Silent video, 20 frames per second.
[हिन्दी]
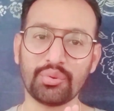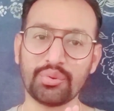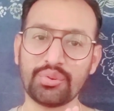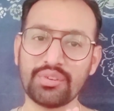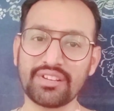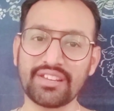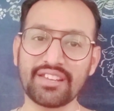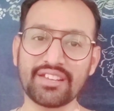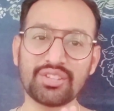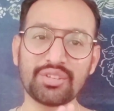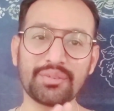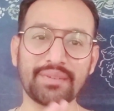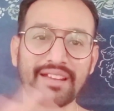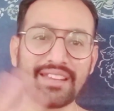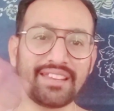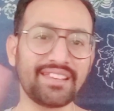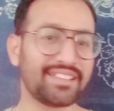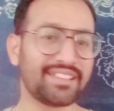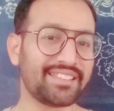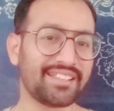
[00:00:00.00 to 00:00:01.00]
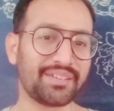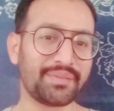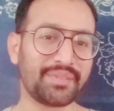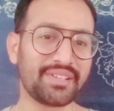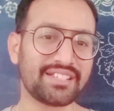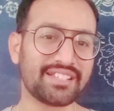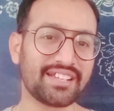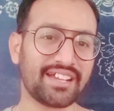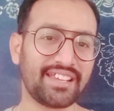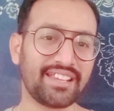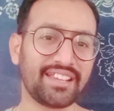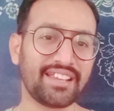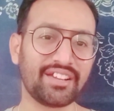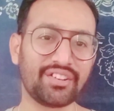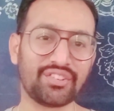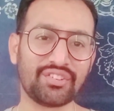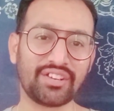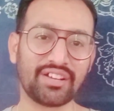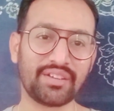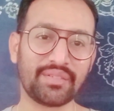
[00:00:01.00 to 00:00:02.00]
उनके तो भाई ये दिल पे छाई गया
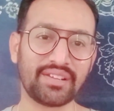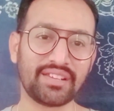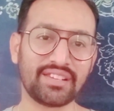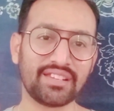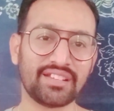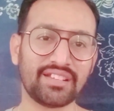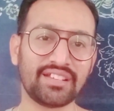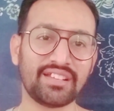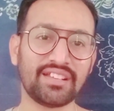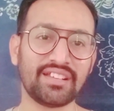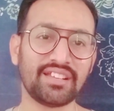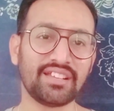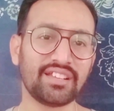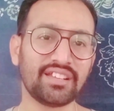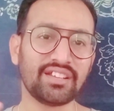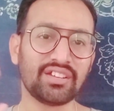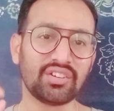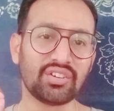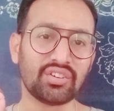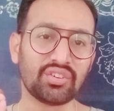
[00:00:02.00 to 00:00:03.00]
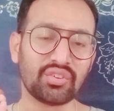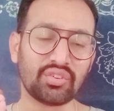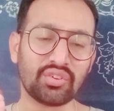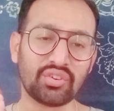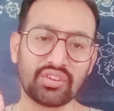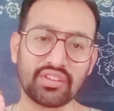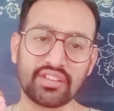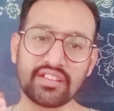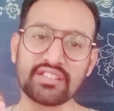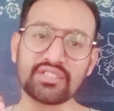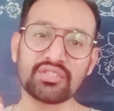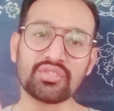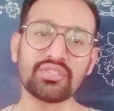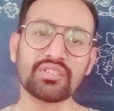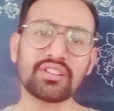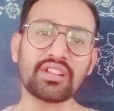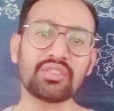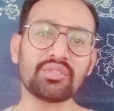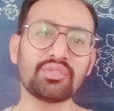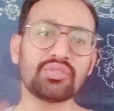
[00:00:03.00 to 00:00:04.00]
होगा भाई इस
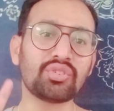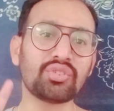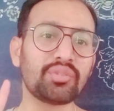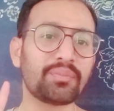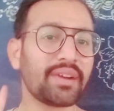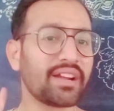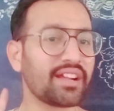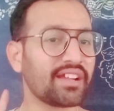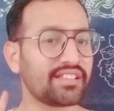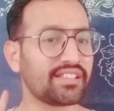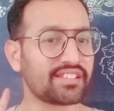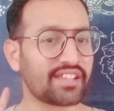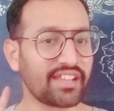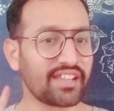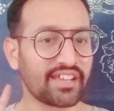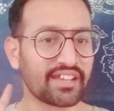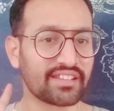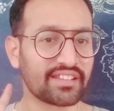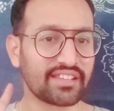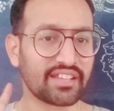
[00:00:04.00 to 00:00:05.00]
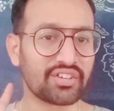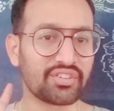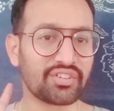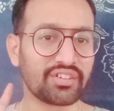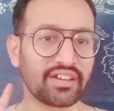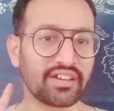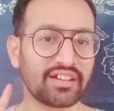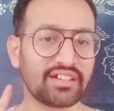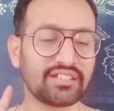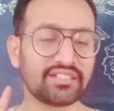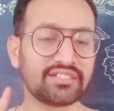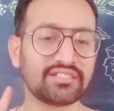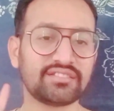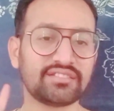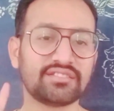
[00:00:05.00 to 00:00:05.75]
सॉन्ग ने तो उनको पागल सा ही कर दिया होगा